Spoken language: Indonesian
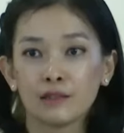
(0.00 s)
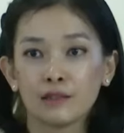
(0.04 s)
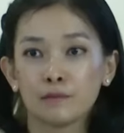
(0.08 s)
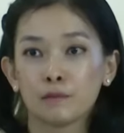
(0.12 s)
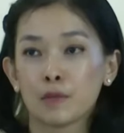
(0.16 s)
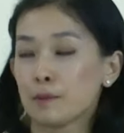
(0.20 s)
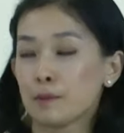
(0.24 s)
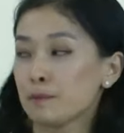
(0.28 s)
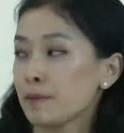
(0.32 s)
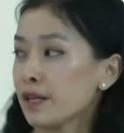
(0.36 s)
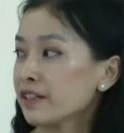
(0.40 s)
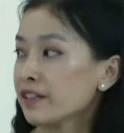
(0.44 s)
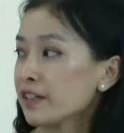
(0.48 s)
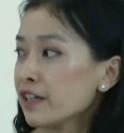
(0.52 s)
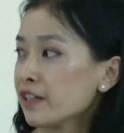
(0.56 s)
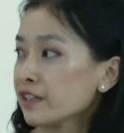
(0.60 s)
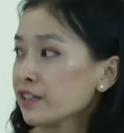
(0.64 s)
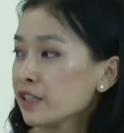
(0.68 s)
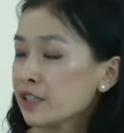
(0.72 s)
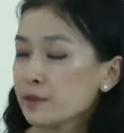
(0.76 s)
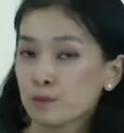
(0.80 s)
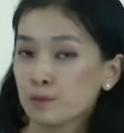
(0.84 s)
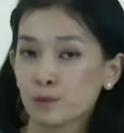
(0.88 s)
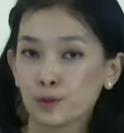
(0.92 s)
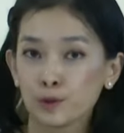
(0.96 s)
Bapak dan
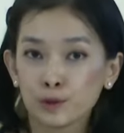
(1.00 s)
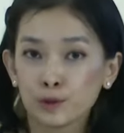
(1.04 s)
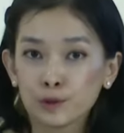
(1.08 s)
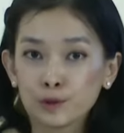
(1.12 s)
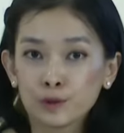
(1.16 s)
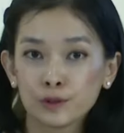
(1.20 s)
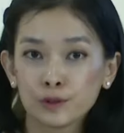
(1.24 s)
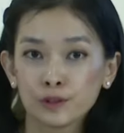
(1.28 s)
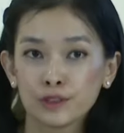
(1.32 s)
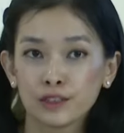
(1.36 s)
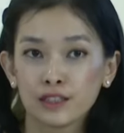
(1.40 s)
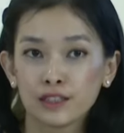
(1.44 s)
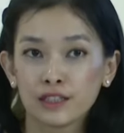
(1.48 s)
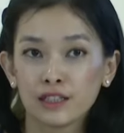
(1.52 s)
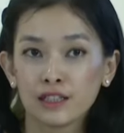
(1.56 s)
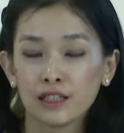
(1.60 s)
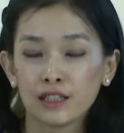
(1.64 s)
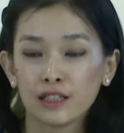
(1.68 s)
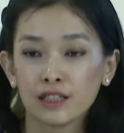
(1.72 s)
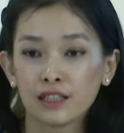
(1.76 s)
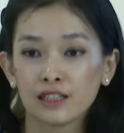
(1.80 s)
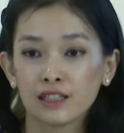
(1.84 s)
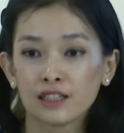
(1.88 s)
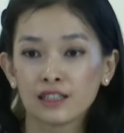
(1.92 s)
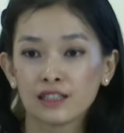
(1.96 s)
Ibu
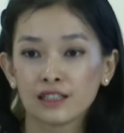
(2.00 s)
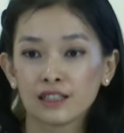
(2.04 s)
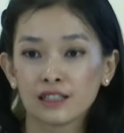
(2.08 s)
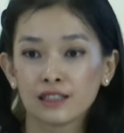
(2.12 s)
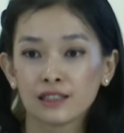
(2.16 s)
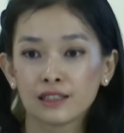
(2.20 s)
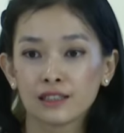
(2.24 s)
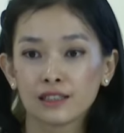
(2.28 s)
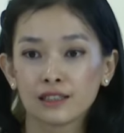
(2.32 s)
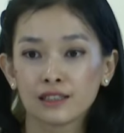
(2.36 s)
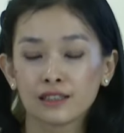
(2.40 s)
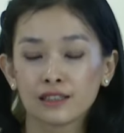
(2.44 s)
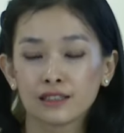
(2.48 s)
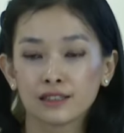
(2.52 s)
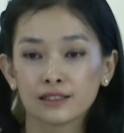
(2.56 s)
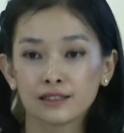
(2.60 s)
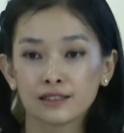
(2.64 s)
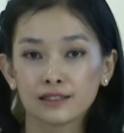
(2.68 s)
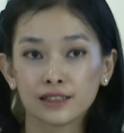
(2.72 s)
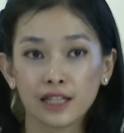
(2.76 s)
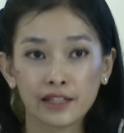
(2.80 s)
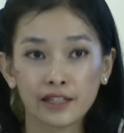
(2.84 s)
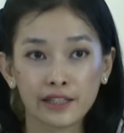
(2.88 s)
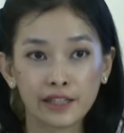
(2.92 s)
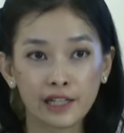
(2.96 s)
uh,
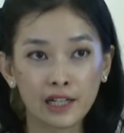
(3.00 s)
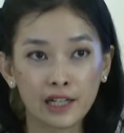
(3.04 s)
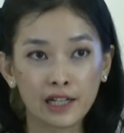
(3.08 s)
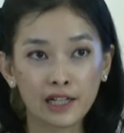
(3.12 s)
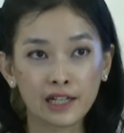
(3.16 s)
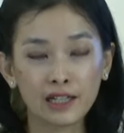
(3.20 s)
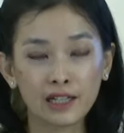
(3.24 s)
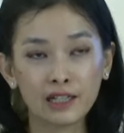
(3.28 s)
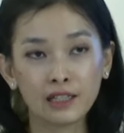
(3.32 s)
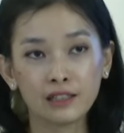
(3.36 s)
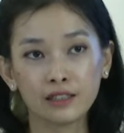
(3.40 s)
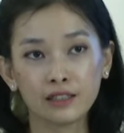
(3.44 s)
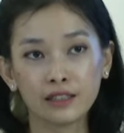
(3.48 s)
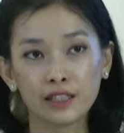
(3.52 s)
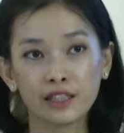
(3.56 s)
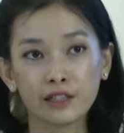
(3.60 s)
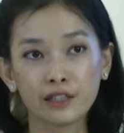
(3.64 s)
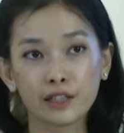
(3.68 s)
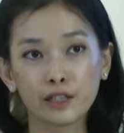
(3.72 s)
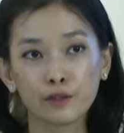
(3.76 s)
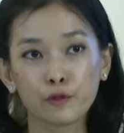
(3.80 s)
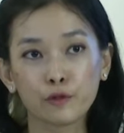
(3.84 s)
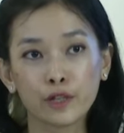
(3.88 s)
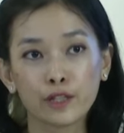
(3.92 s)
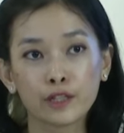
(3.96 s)
saya
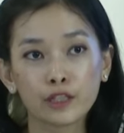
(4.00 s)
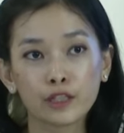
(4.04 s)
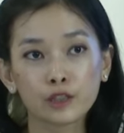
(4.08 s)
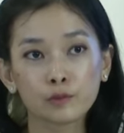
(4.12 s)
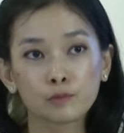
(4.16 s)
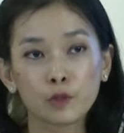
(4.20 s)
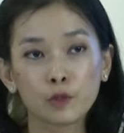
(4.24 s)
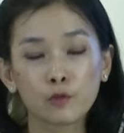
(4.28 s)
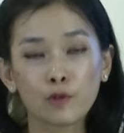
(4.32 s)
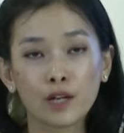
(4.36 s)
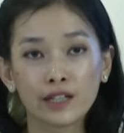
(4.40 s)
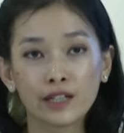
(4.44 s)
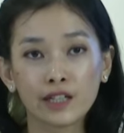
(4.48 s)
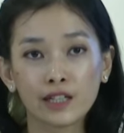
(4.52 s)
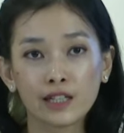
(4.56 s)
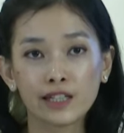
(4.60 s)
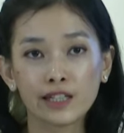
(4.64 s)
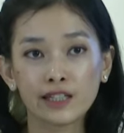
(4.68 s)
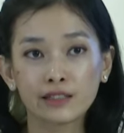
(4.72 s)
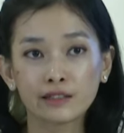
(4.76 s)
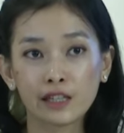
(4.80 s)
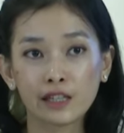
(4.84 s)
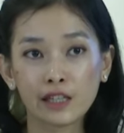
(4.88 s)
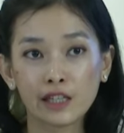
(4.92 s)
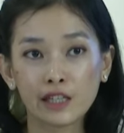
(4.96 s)
Ingrid Wenas mewakili
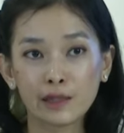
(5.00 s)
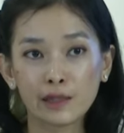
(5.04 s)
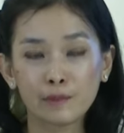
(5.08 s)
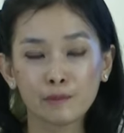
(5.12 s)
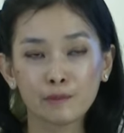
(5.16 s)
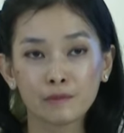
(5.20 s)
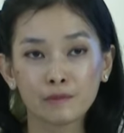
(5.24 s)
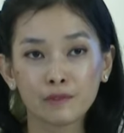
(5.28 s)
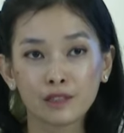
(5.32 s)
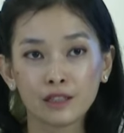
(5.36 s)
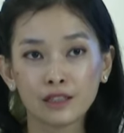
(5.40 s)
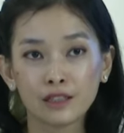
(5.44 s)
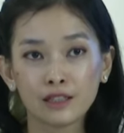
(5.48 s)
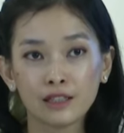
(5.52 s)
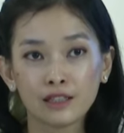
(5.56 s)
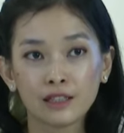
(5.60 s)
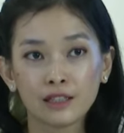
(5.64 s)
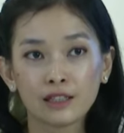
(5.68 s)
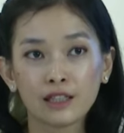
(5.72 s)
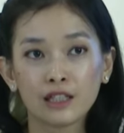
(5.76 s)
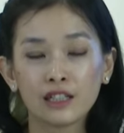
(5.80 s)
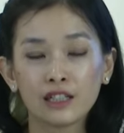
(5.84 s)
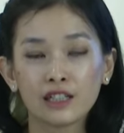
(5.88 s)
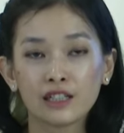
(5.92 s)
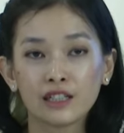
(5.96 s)
tim
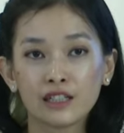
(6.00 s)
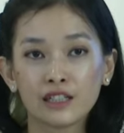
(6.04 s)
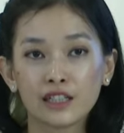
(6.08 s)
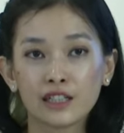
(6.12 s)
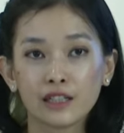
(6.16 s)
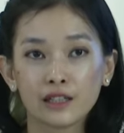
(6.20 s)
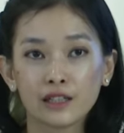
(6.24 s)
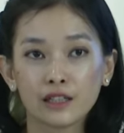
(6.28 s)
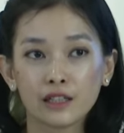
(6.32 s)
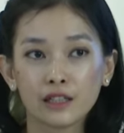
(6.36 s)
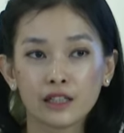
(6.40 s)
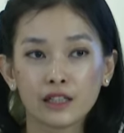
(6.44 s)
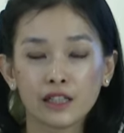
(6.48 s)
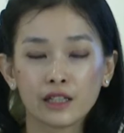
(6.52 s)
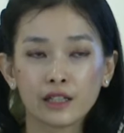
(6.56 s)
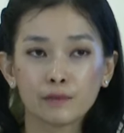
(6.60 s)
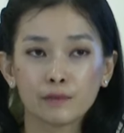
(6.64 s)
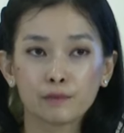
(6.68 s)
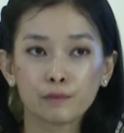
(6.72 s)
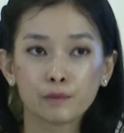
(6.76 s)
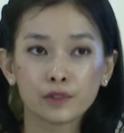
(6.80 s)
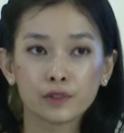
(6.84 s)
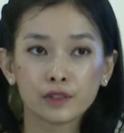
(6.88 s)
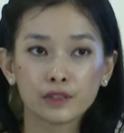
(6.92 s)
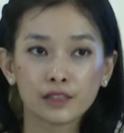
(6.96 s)
uh,
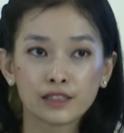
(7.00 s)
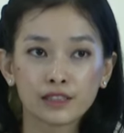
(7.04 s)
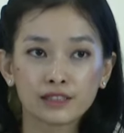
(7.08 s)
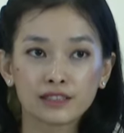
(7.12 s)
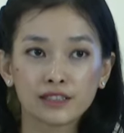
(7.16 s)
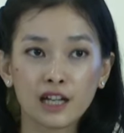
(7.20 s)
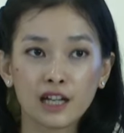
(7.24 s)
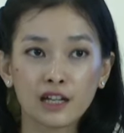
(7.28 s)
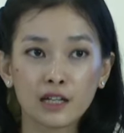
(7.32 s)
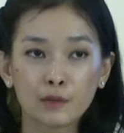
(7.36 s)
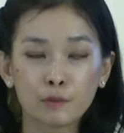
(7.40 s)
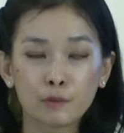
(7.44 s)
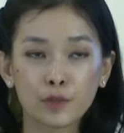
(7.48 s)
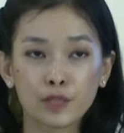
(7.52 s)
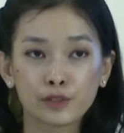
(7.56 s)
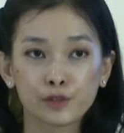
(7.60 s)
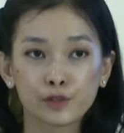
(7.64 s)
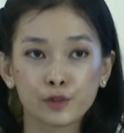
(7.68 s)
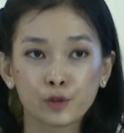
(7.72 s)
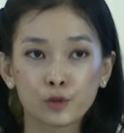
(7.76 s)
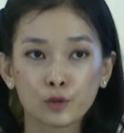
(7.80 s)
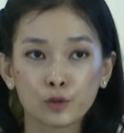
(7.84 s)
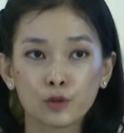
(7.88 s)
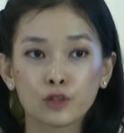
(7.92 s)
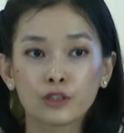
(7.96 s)
uh, sangat
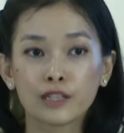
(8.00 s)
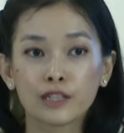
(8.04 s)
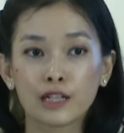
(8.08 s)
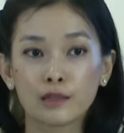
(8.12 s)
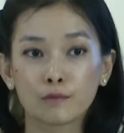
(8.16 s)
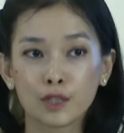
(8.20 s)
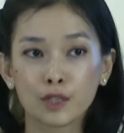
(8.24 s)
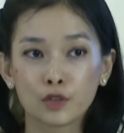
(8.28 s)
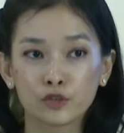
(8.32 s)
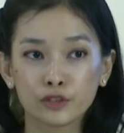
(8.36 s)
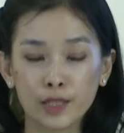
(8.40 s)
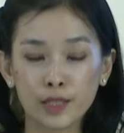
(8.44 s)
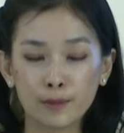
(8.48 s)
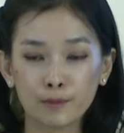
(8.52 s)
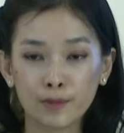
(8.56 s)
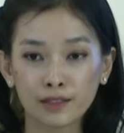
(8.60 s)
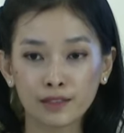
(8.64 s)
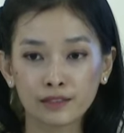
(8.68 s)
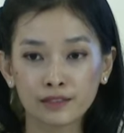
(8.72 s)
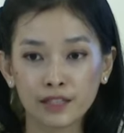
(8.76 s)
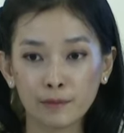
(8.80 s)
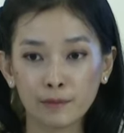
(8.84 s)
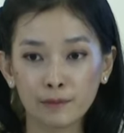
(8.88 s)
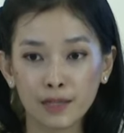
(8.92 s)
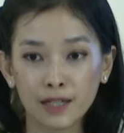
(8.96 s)
bersyukur dan mengucapkan
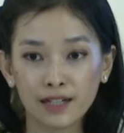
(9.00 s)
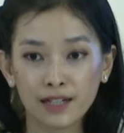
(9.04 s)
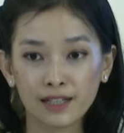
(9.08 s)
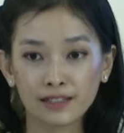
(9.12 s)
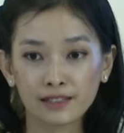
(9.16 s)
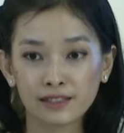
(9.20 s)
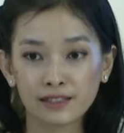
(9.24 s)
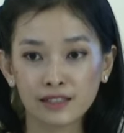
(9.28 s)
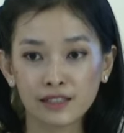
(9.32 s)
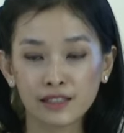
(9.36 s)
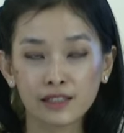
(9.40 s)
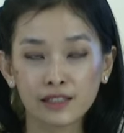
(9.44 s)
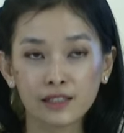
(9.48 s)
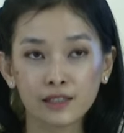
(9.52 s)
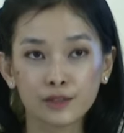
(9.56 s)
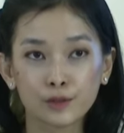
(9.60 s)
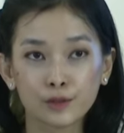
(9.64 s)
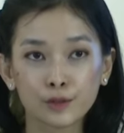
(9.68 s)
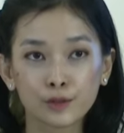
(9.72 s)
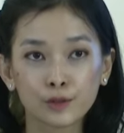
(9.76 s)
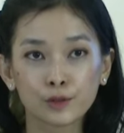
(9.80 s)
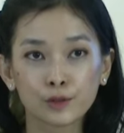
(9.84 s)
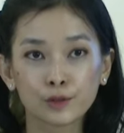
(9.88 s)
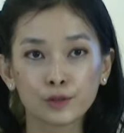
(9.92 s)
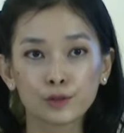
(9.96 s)
terima kasih
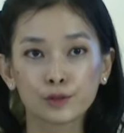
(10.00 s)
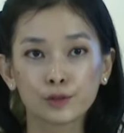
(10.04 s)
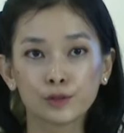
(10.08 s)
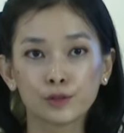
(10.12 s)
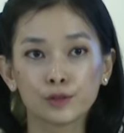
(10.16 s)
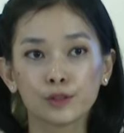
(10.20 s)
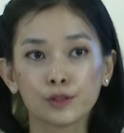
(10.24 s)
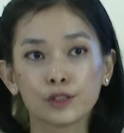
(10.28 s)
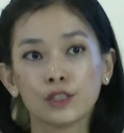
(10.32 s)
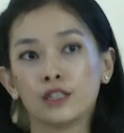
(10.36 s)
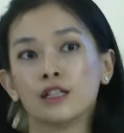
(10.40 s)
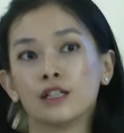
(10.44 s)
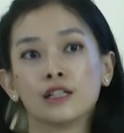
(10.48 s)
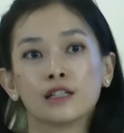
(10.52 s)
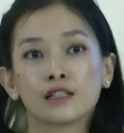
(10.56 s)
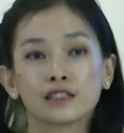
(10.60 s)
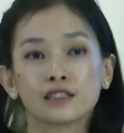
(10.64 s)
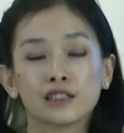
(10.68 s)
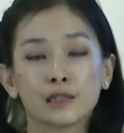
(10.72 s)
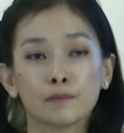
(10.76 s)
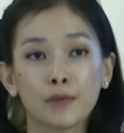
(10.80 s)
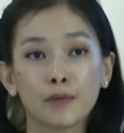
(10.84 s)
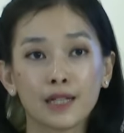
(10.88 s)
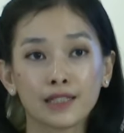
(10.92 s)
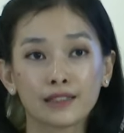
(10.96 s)
untuk
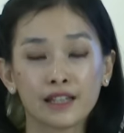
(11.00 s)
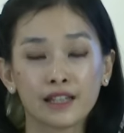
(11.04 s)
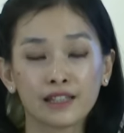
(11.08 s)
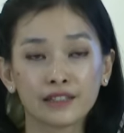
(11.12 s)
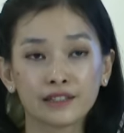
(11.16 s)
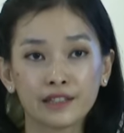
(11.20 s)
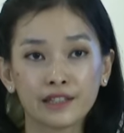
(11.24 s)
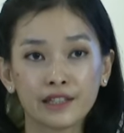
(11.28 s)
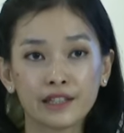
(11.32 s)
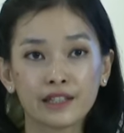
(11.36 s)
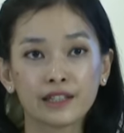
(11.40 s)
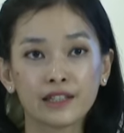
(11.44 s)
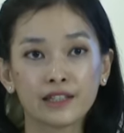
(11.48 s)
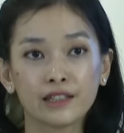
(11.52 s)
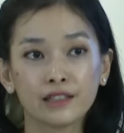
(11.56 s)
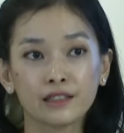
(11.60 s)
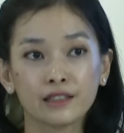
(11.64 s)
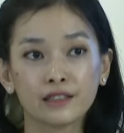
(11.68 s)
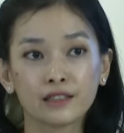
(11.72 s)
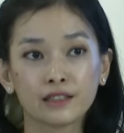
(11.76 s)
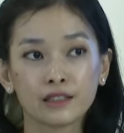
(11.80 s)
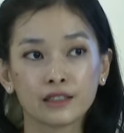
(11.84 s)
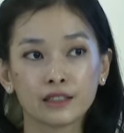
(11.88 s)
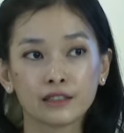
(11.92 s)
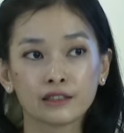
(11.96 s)
kesempatannya
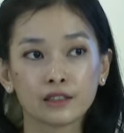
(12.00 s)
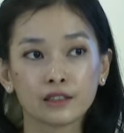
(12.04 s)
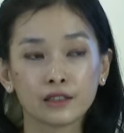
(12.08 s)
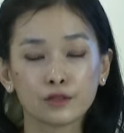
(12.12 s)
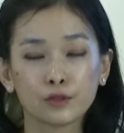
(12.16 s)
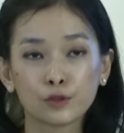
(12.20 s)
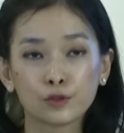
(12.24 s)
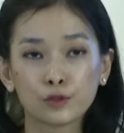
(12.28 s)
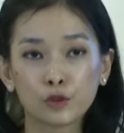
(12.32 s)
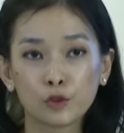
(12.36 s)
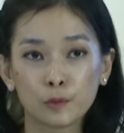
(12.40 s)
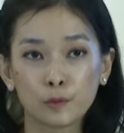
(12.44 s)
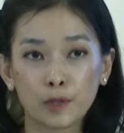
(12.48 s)
untuk